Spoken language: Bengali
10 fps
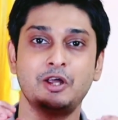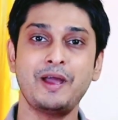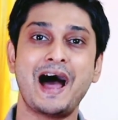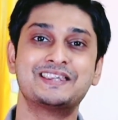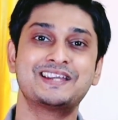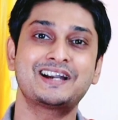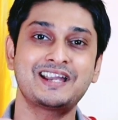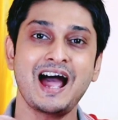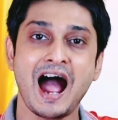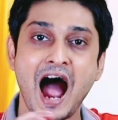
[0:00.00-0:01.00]
তবে আজকে
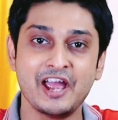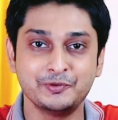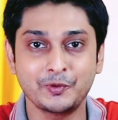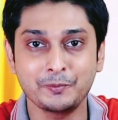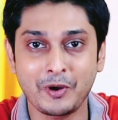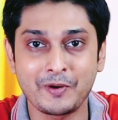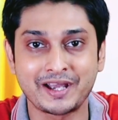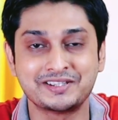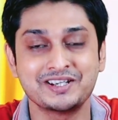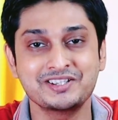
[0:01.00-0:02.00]
একটা আইফোন পাওয়া
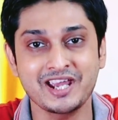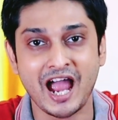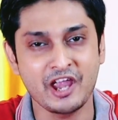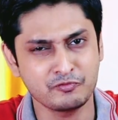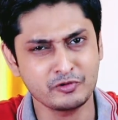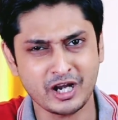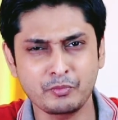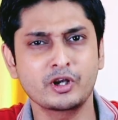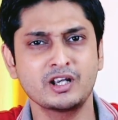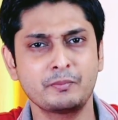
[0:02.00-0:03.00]
গেছে সেই
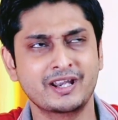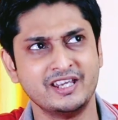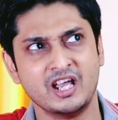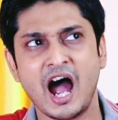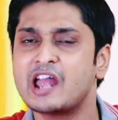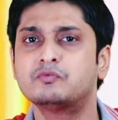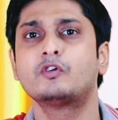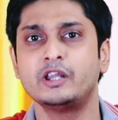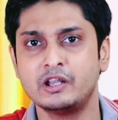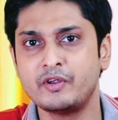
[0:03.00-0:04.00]
আইফোনটার মডেল নাম্বার কি
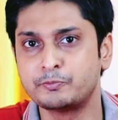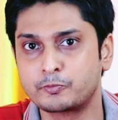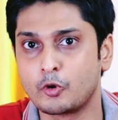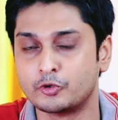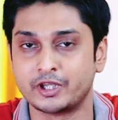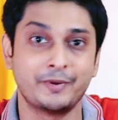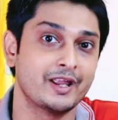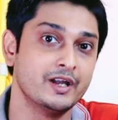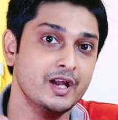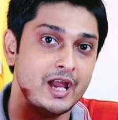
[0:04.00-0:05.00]
আইফোন ইলেভেন প্রো হতে পারে